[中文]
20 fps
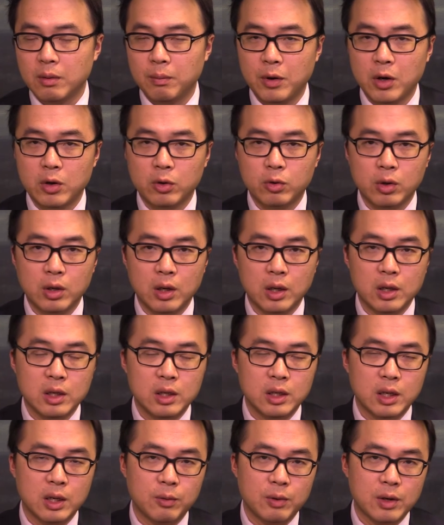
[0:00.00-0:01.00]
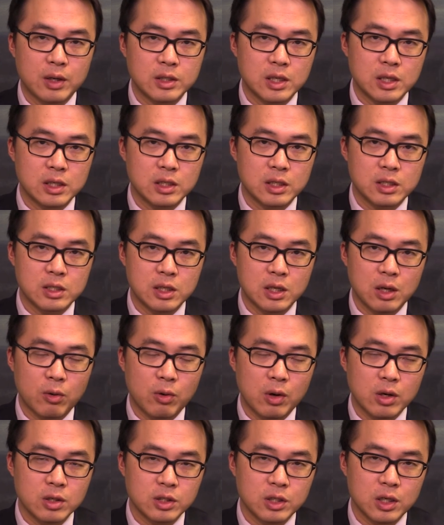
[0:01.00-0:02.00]
包括了另外像一些
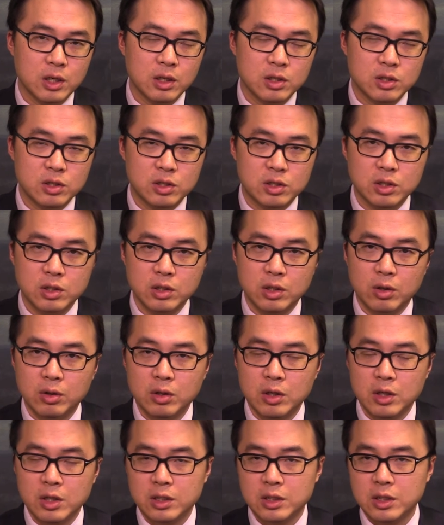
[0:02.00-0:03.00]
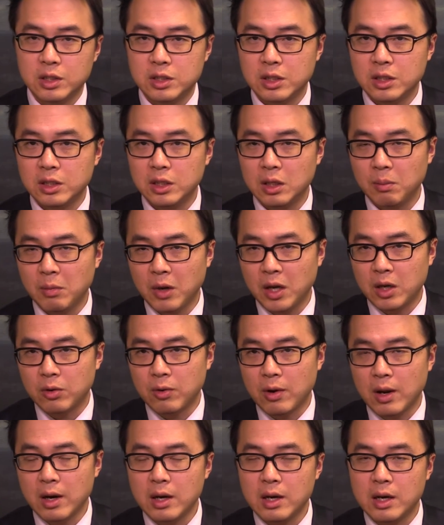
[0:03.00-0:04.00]
黄金、石油以及以美
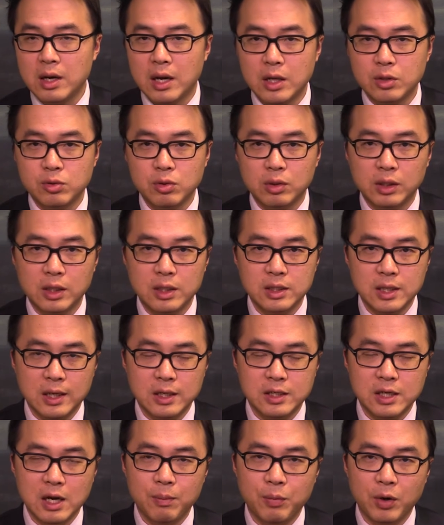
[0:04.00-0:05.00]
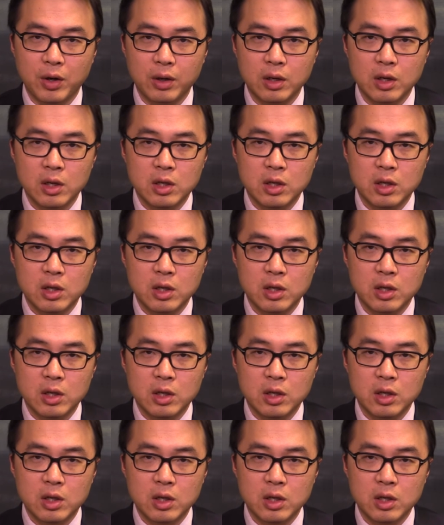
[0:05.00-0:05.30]
元来做定价的产品，